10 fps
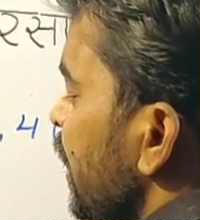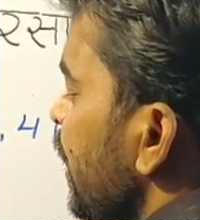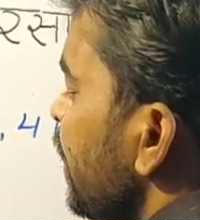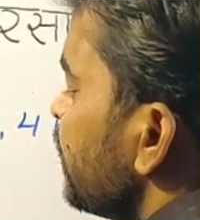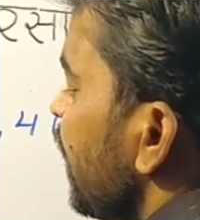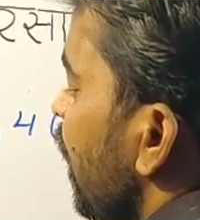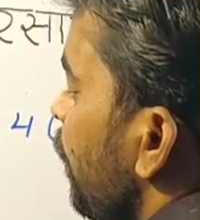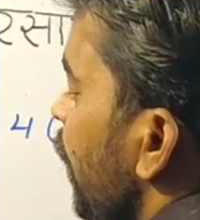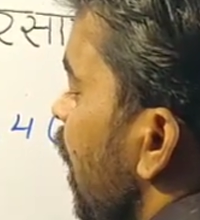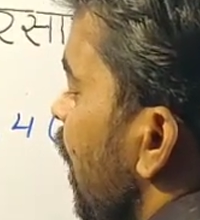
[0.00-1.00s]
एक
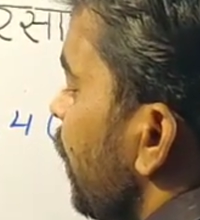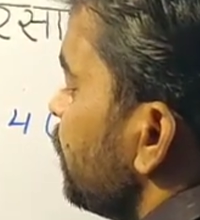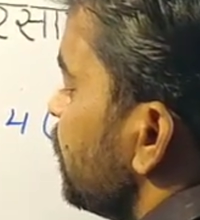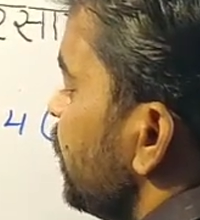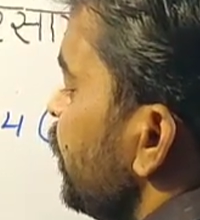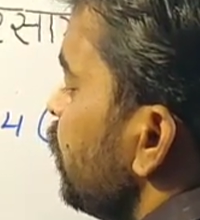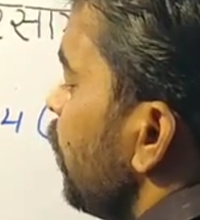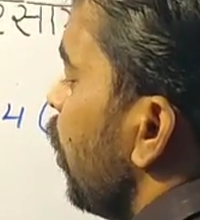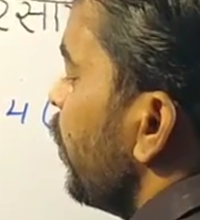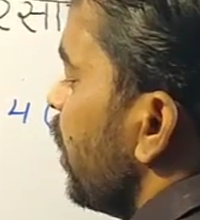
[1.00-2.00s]
तरफ आप
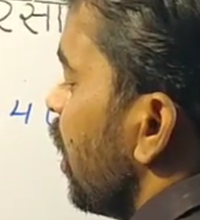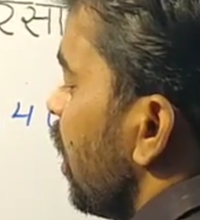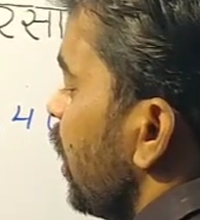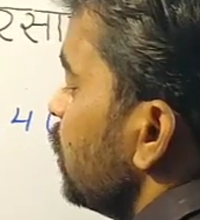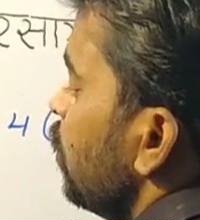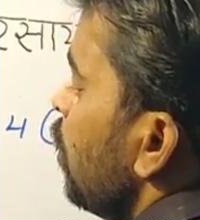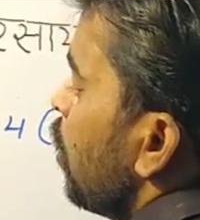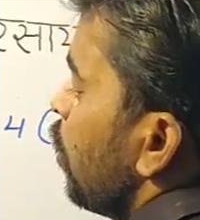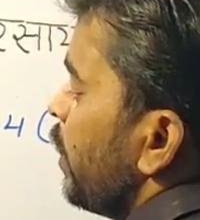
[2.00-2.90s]
तीन बॉन्ड लगा दो